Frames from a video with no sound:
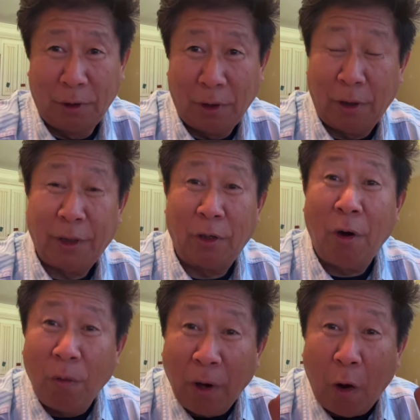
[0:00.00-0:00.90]
là giờ
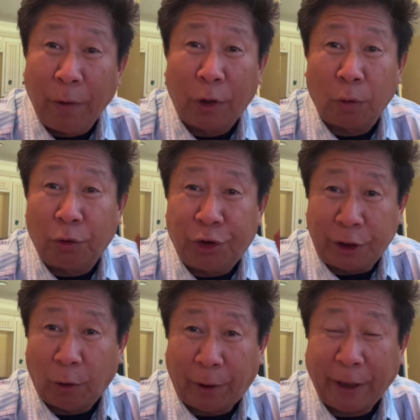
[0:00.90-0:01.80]
long lâu giờ tôi cứ
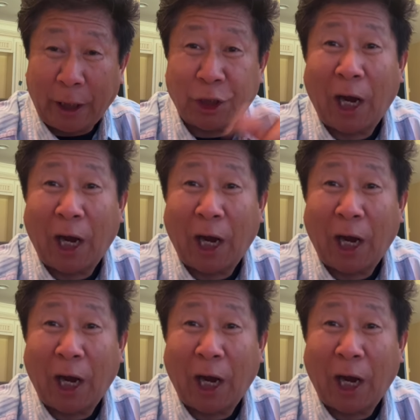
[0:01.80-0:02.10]
chỉ tao cái chơi